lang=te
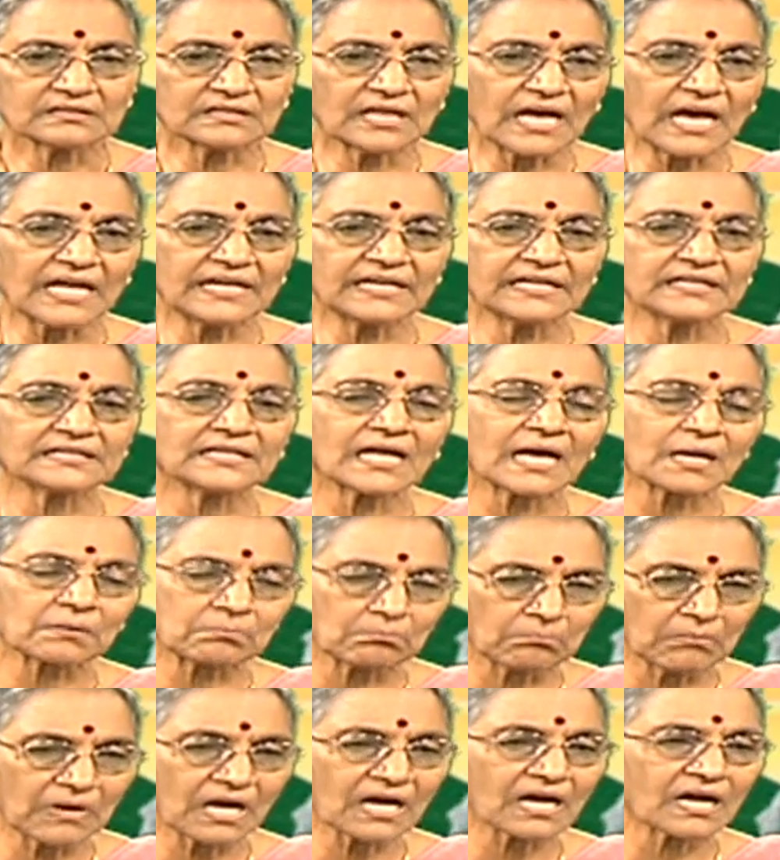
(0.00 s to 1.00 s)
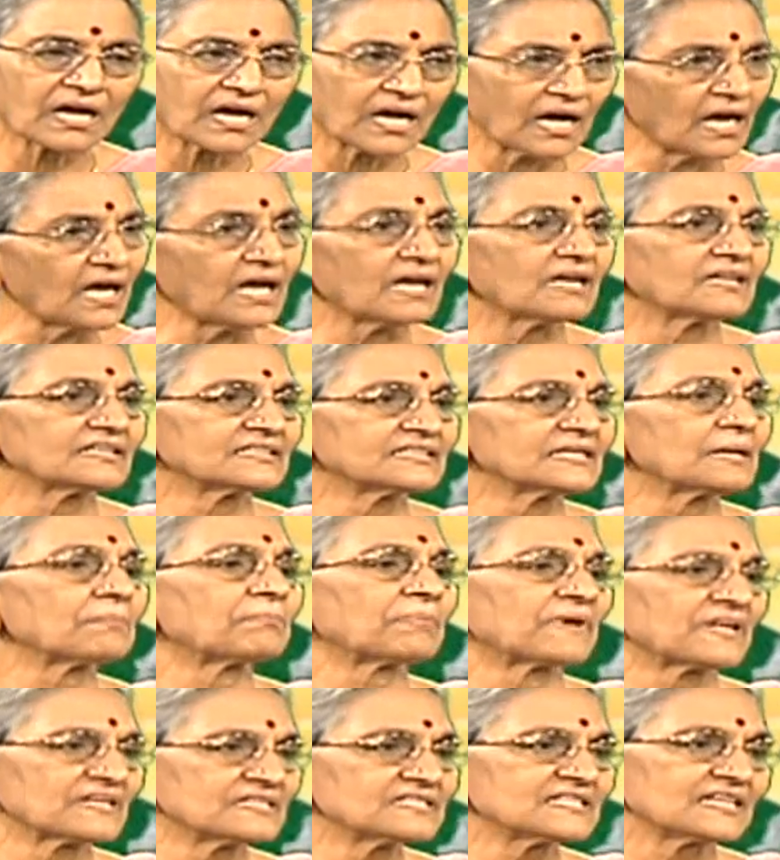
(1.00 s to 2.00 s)
దాన్ని ధర్మంగా
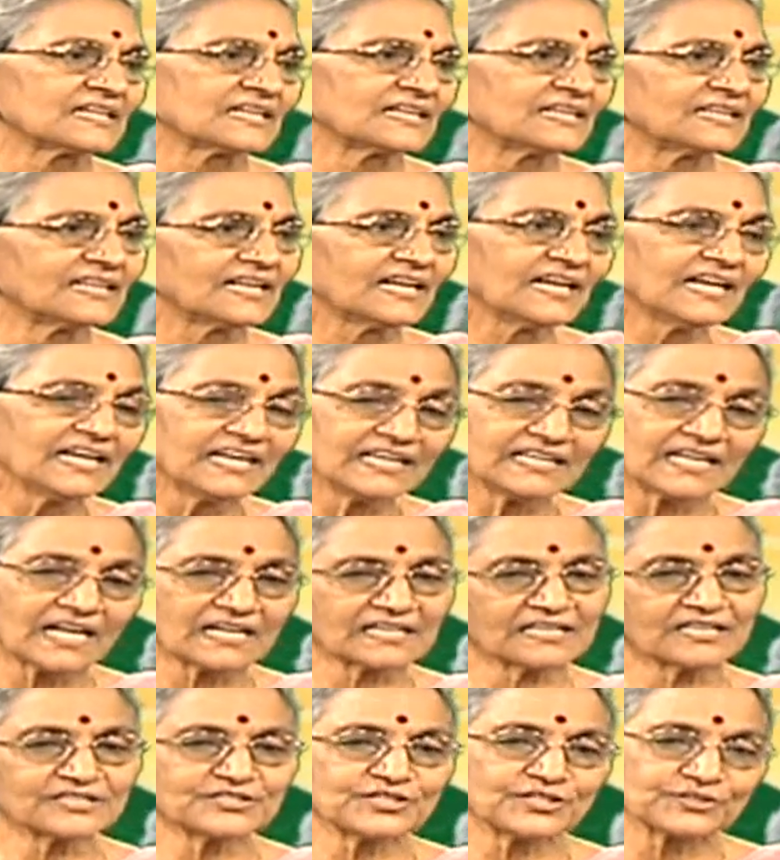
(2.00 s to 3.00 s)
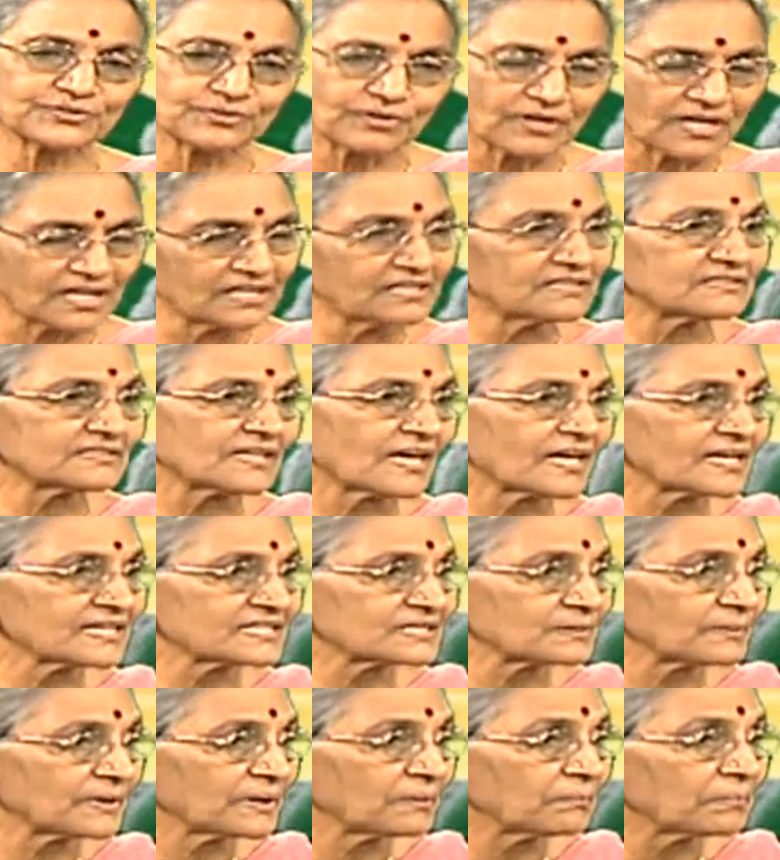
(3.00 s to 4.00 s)
చెప్పడం జరిగింది ఇది అర్థం చేసుకోవడానికి చాలా
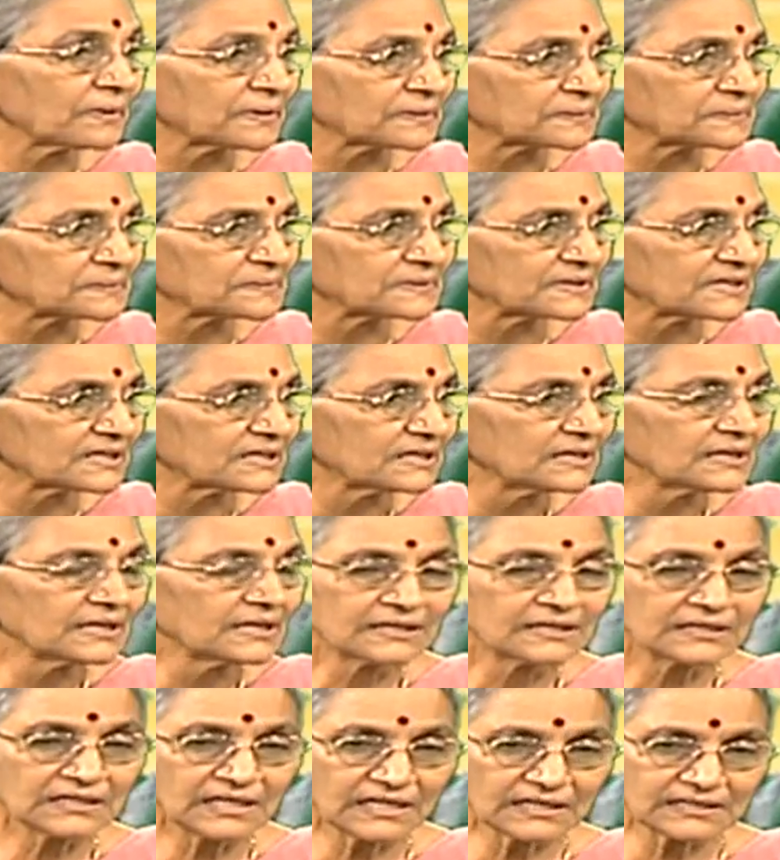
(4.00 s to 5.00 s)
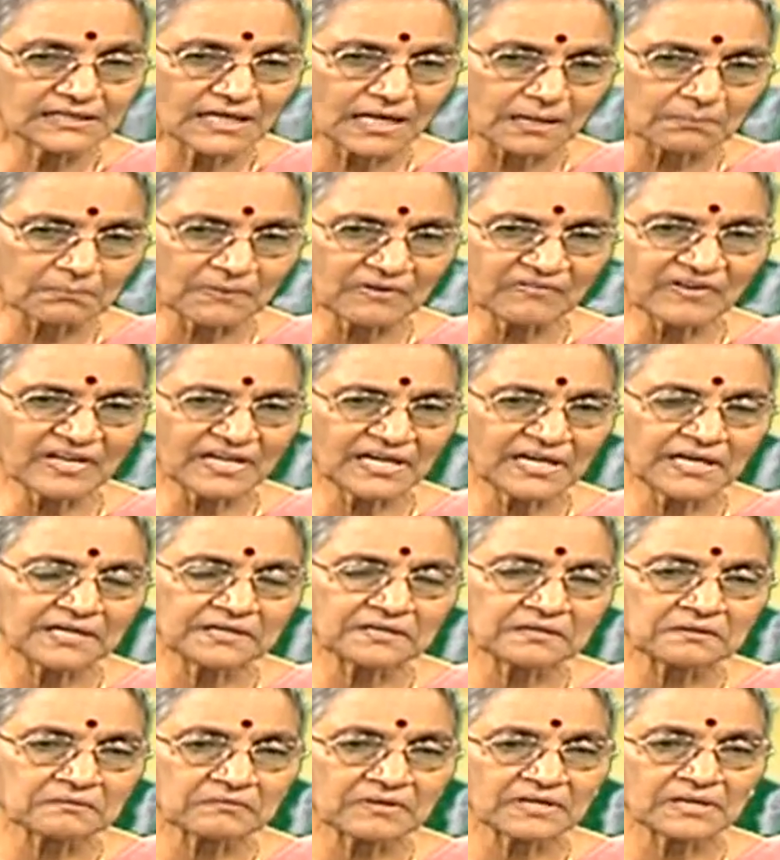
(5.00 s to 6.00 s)
సమయం పడుతుంది ఈ ధర్మం
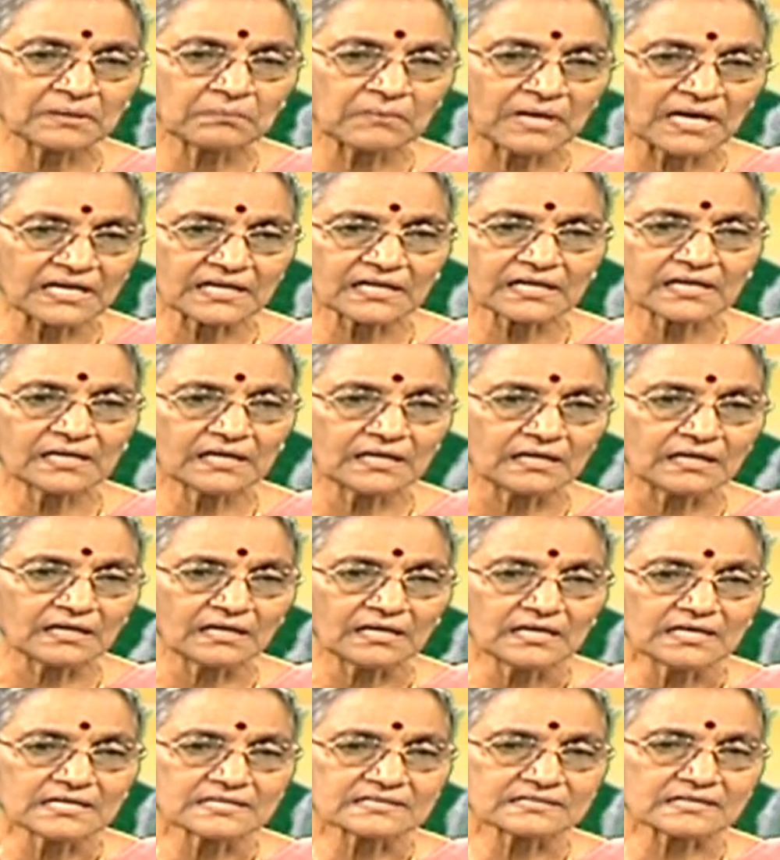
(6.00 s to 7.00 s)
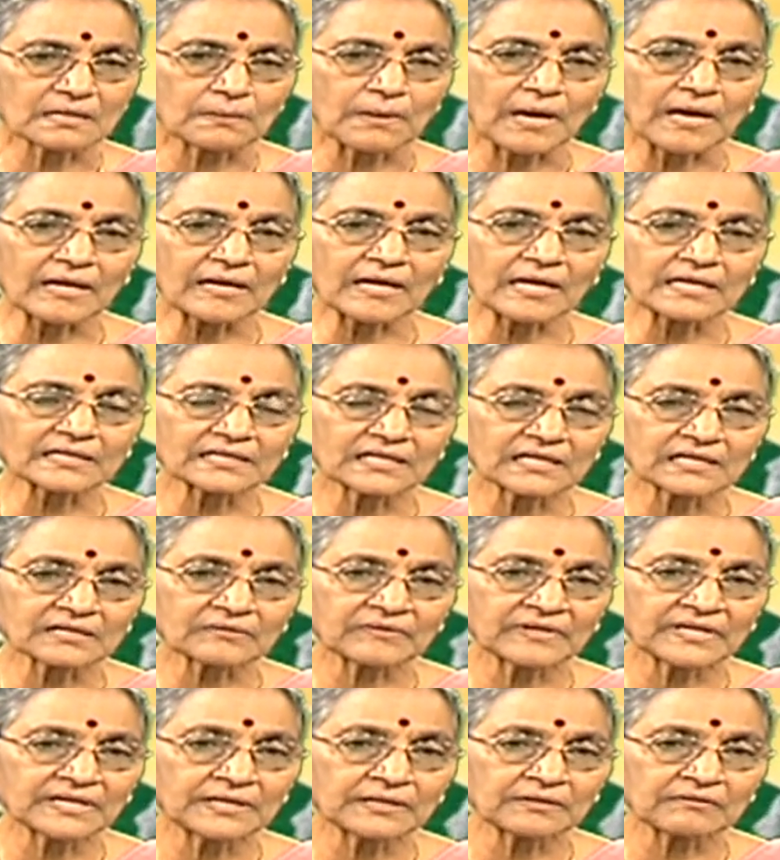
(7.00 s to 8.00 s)
అనేటటువంటి మాటకి
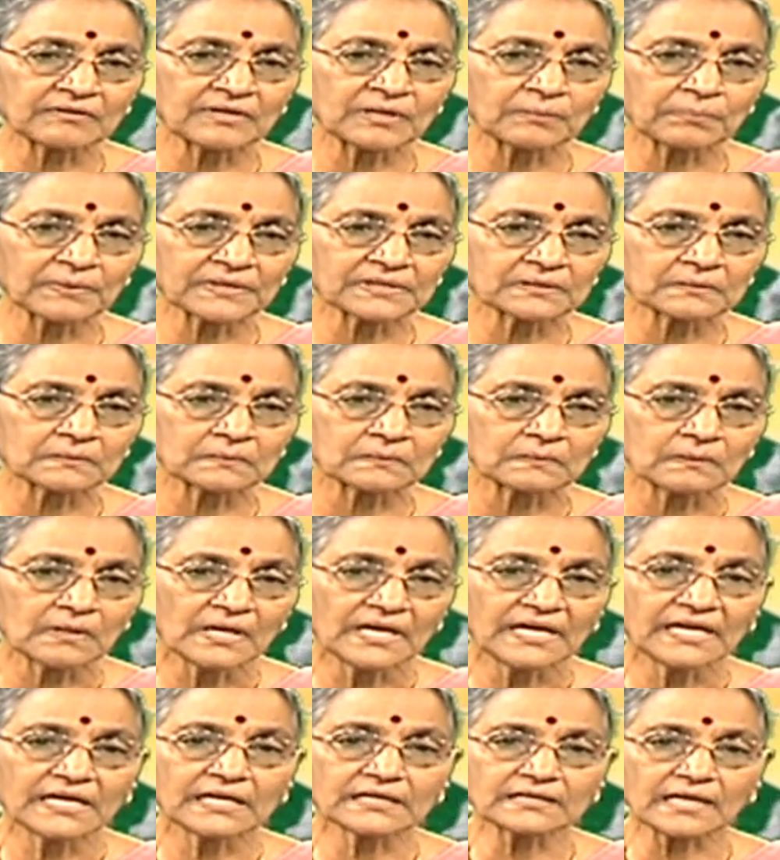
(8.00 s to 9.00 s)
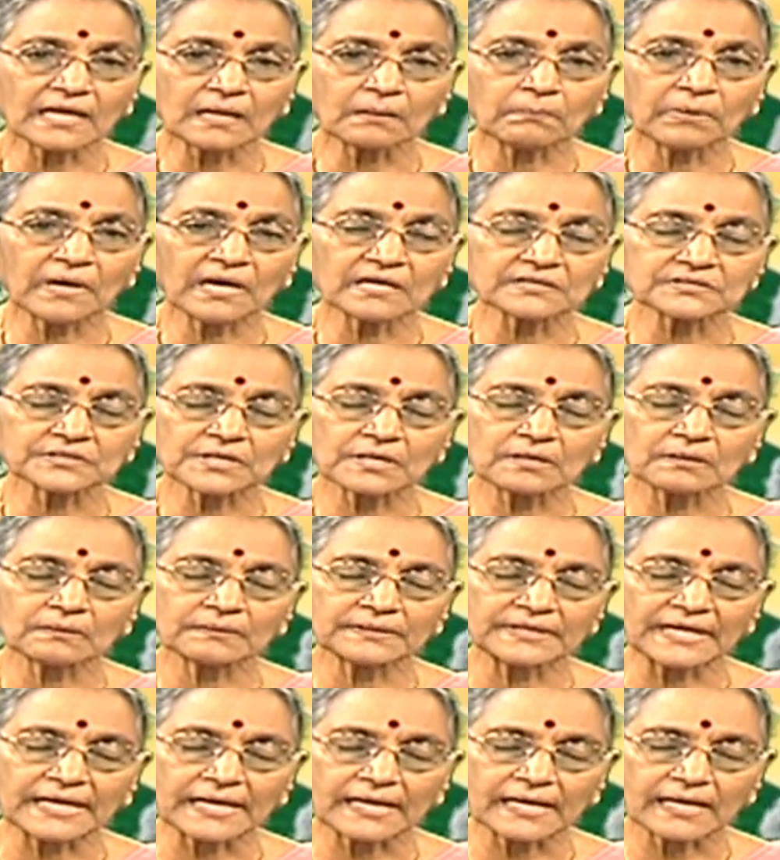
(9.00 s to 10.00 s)
సమానార్థకమైనటువంటి పదం ఇతర భాషల్లో
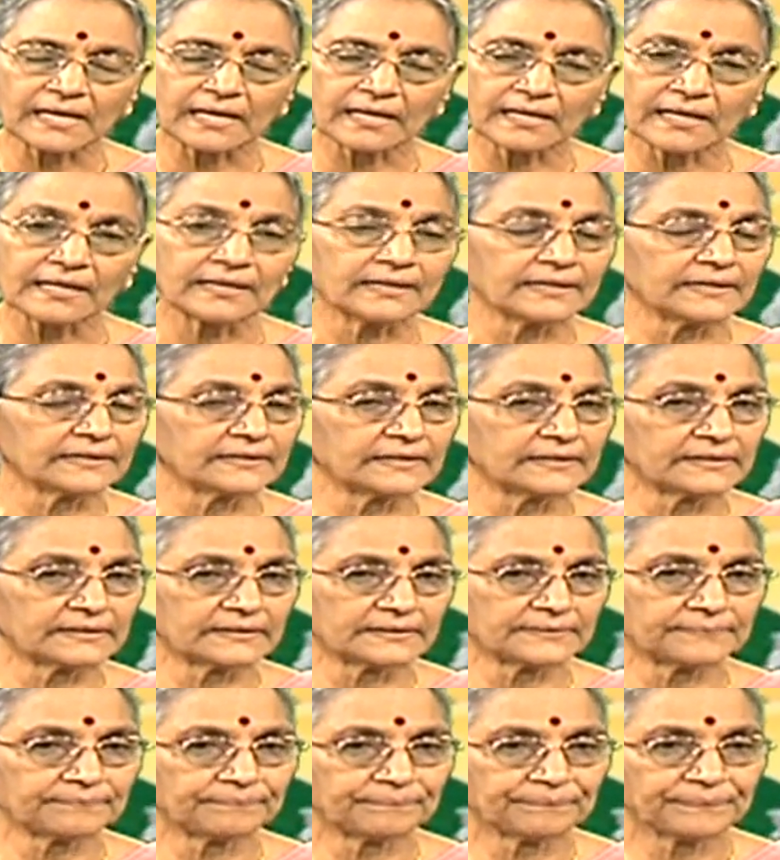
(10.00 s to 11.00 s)
ఎక్కడా లేదండి